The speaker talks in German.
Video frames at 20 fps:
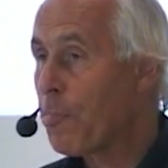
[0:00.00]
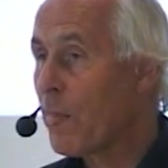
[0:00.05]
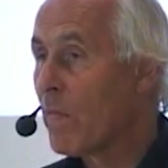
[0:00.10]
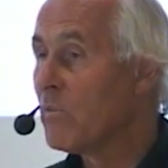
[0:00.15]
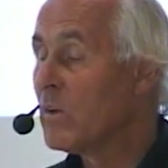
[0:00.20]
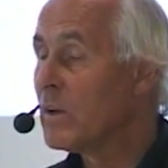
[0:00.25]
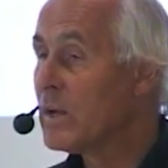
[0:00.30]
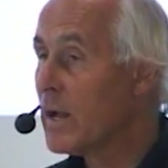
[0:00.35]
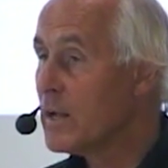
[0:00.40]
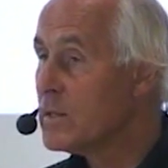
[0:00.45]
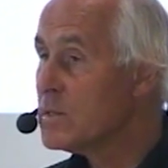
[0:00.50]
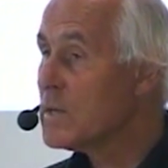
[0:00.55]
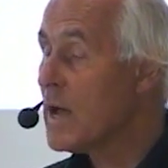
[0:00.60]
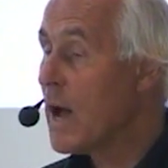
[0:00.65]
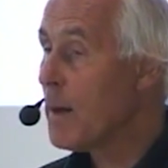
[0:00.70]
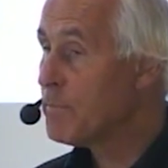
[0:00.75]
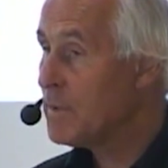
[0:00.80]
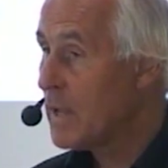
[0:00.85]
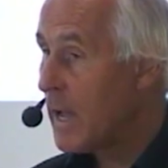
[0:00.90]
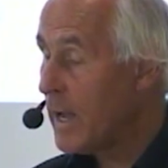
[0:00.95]
Wenn ganze
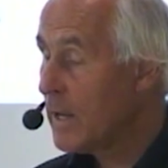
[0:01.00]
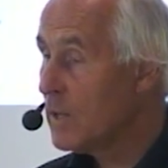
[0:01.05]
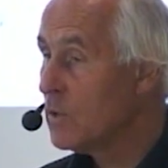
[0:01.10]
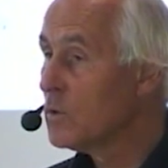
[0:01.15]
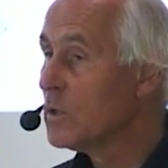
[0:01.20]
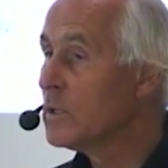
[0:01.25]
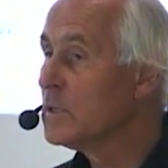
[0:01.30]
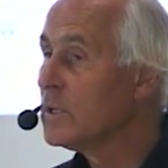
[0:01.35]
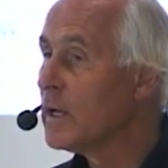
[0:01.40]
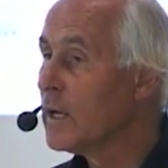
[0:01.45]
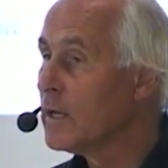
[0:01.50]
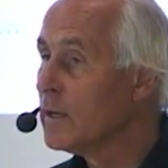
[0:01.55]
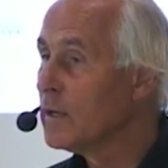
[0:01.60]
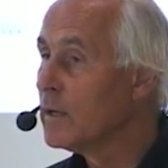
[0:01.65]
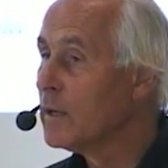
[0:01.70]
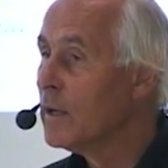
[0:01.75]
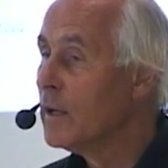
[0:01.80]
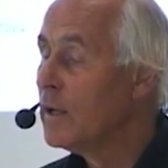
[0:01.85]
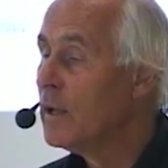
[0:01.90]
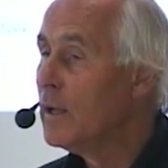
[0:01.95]
Abteilungen dann
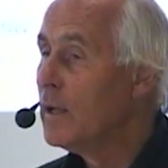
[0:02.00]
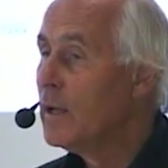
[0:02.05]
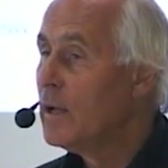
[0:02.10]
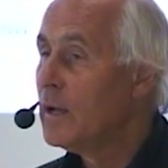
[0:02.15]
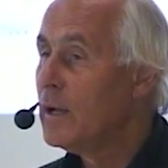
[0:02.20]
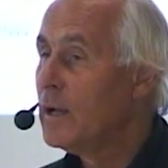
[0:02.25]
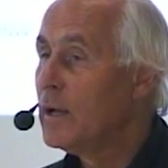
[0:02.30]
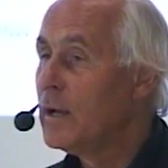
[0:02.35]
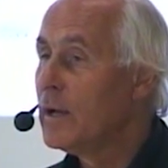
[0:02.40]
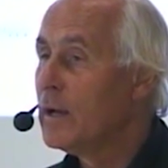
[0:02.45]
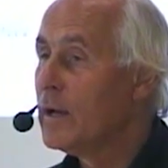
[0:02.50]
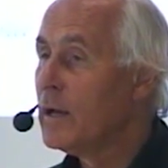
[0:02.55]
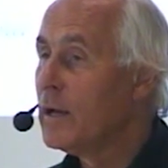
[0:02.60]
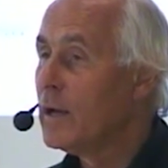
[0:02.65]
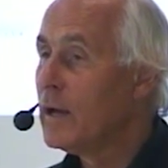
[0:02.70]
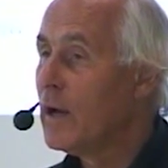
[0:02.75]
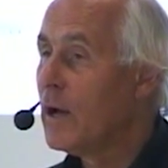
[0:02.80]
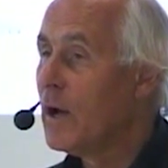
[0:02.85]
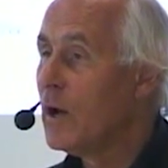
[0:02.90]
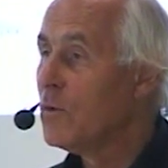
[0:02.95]
äh,
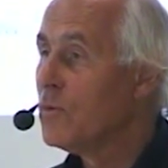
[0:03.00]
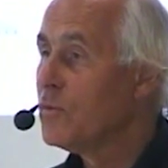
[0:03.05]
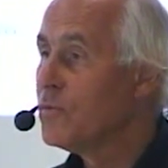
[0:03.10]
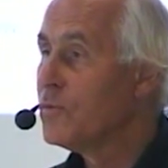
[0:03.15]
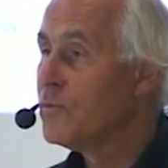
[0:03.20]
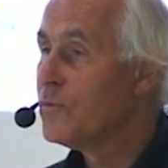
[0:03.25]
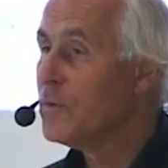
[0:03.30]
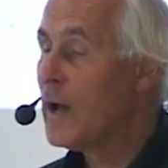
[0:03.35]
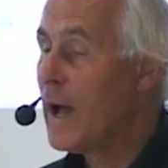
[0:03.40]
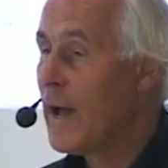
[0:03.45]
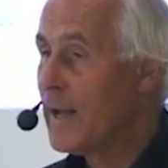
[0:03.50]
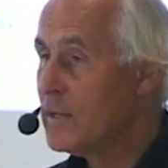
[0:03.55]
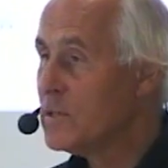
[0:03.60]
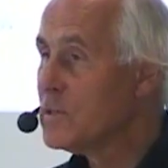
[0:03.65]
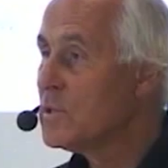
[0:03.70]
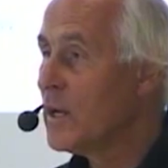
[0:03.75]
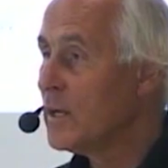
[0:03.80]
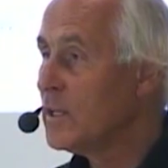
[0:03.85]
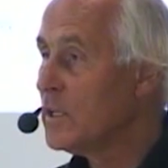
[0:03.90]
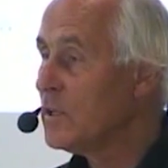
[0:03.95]
auf
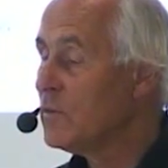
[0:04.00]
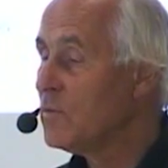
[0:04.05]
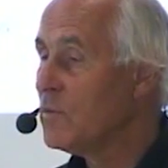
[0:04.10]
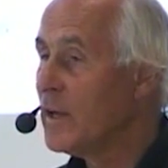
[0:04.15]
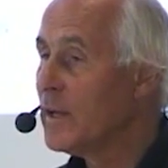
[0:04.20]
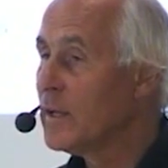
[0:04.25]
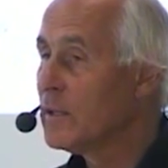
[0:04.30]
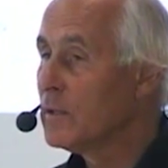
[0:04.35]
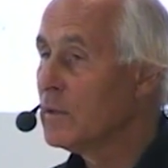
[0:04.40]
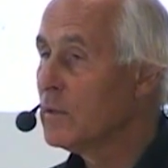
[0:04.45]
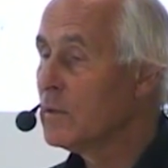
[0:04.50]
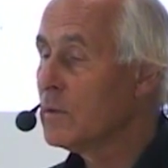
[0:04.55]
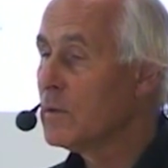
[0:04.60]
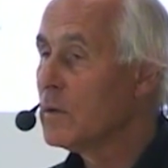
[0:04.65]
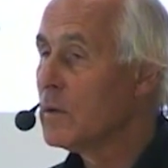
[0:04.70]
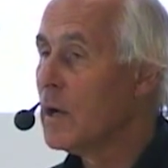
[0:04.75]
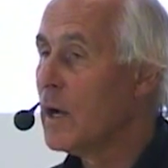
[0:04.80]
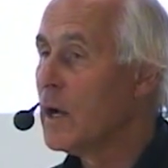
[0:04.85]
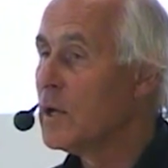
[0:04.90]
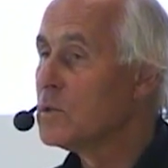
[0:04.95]
einseitig werden,
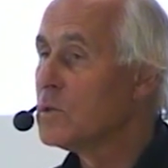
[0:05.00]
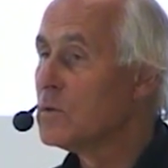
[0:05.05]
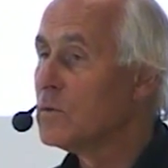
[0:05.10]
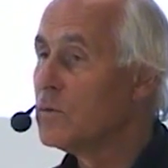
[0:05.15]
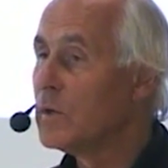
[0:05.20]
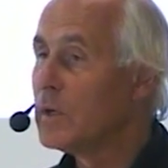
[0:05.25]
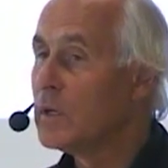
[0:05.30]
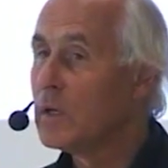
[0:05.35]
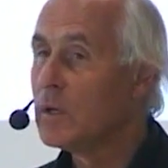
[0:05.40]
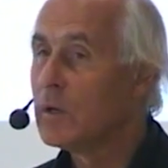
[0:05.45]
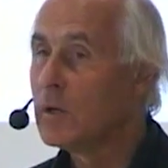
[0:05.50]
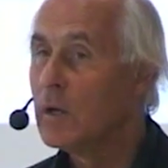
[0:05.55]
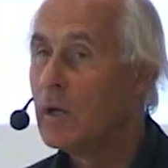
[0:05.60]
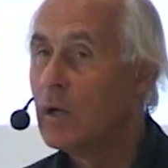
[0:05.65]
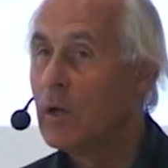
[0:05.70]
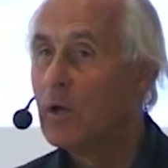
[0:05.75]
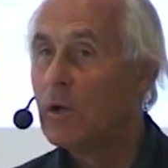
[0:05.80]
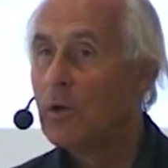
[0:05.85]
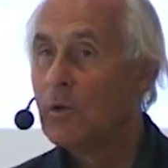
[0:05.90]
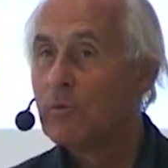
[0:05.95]
also wenn eine,
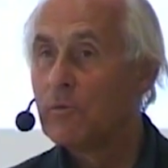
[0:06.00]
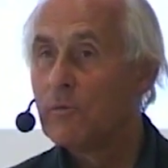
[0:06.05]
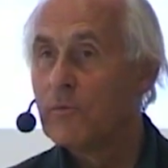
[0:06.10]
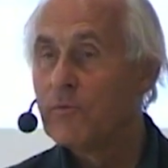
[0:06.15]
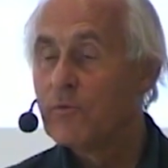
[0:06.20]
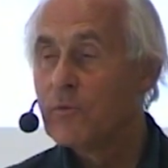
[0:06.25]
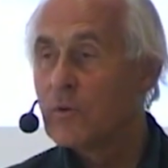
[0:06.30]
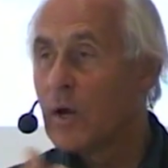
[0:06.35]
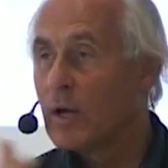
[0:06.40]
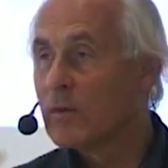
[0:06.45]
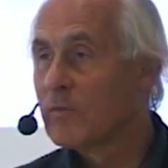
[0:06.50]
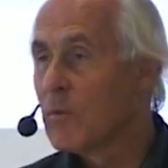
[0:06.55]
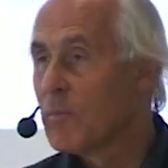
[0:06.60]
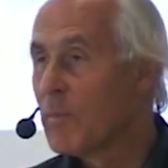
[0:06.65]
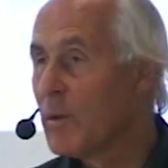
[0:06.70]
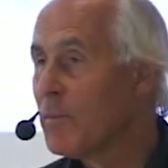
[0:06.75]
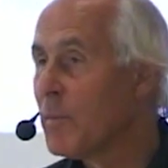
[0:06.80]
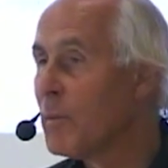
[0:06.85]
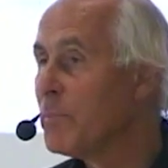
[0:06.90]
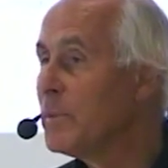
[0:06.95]
früher hatten wir
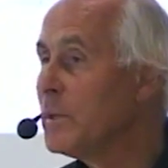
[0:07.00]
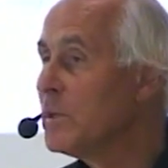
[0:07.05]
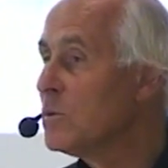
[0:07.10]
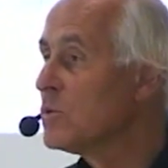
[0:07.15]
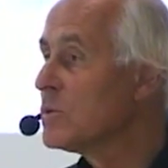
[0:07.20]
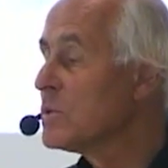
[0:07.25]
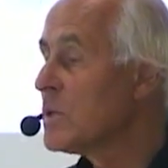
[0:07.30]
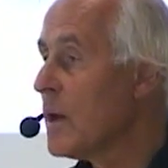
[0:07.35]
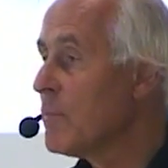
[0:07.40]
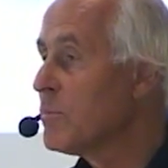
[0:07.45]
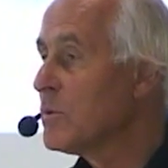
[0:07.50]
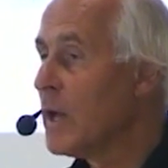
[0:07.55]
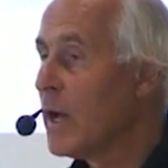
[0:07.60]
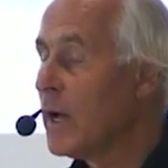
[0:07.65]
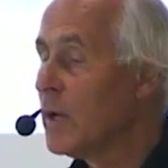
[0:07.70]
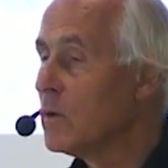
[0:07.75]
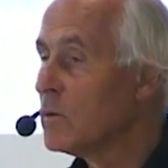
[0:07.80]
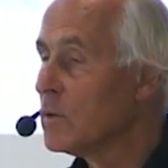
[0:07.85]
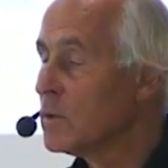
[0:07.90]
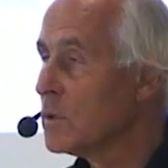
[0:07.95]
manchmal
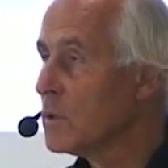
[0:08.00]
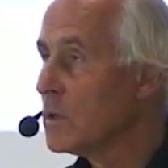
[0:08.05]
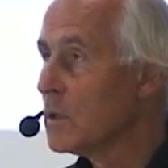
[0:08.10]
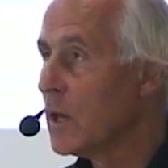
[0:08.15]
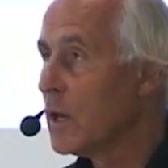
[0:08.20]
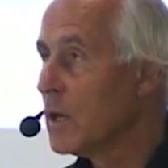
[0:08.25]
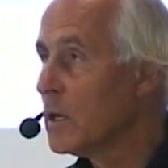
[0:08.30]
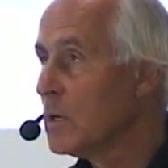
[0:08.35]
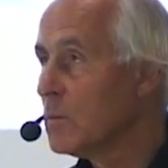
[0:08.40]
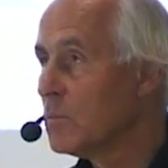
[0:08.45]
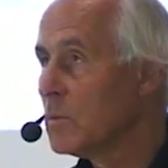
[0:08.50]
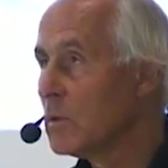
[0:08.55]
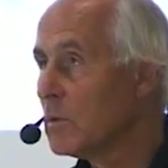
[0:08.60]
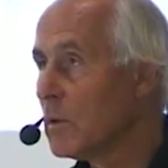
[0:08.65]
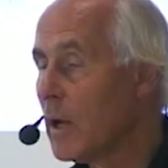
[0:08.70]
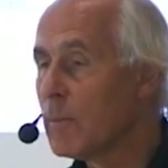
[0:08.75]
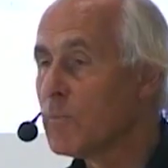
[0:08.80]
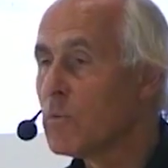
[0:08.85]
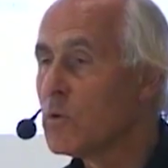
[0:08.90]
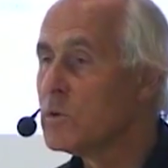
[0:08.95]
Bildungsabteilung, ich erinnere mich in
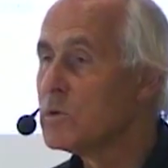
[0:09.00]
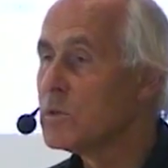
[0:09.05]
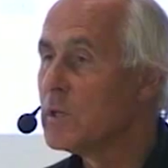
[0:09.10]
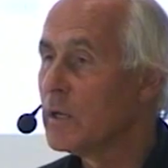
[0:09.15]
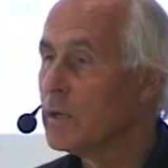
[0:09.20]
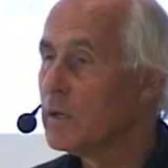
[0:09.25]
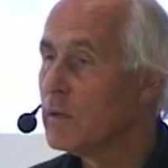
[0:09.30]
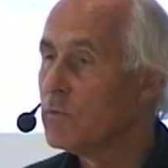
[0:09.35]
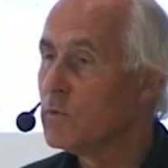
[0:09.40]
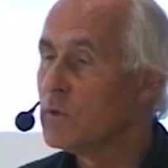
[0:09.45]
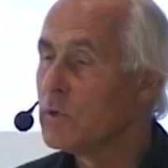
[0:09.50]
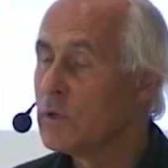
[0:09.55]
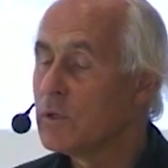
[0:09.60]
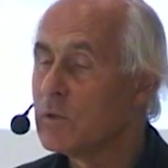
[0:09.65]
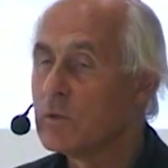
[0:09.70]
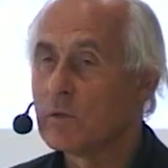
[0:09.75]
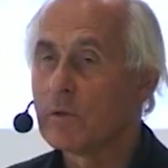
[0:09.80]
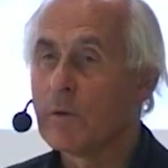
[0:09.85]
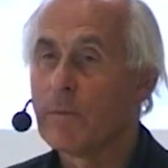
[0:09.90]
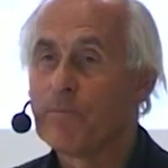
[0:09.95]
einem Konzern, da wurde
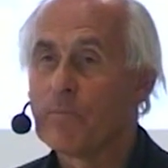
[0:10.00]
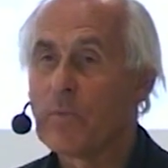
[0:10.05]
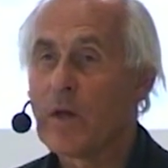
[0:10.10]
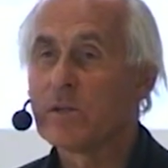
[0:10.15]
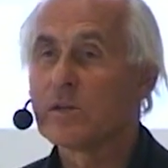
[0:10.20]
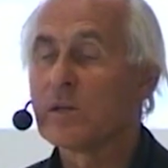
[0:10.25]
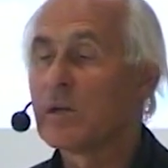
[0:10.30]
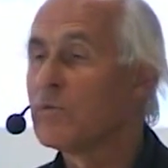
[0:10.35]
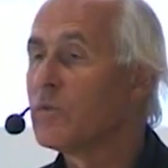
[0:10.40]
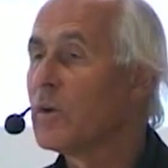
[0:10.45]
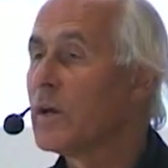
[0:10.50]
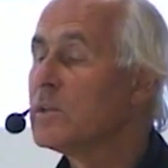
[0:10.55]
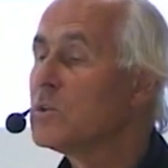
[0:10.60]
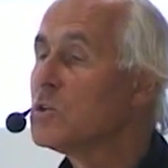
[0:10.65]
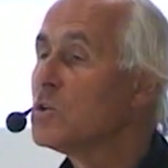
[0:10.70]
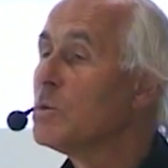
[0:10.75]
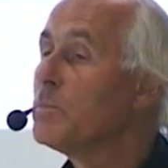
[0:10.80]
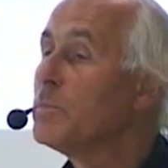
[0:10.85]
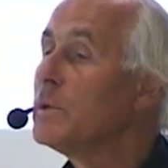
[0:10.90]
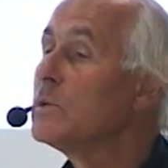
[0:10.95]
ich als Referenz
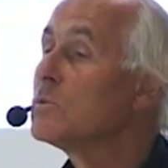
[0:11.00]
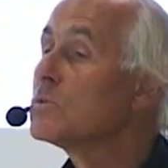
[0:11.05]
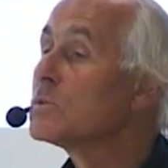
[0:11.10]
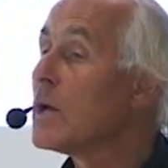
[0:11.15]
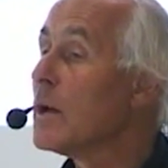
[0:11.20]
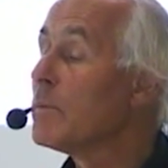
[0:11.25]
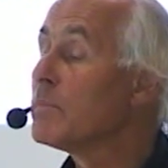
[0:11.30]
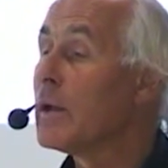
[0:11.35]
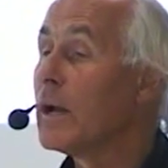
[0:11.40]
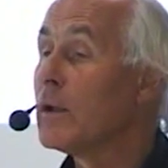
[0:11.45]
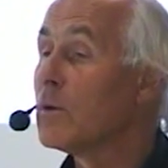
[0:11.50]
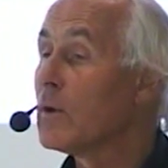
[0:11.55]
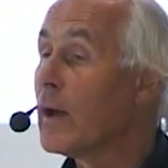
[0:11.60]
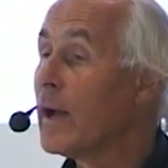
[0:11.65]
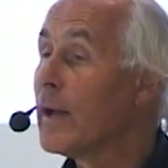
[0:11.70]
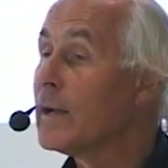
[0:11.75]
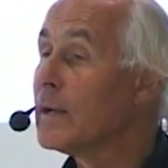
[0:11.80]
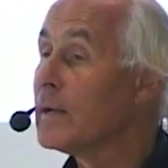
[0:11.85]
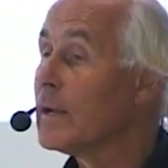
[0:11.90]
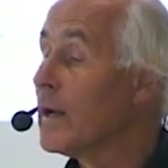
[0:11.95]
in der Bildungsabteilung
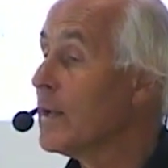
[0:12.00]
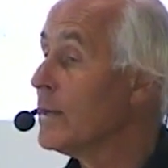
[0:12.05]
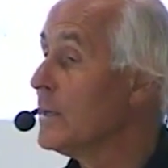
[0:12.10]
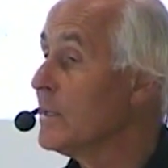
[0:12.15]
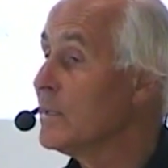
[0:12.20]
eingeladen.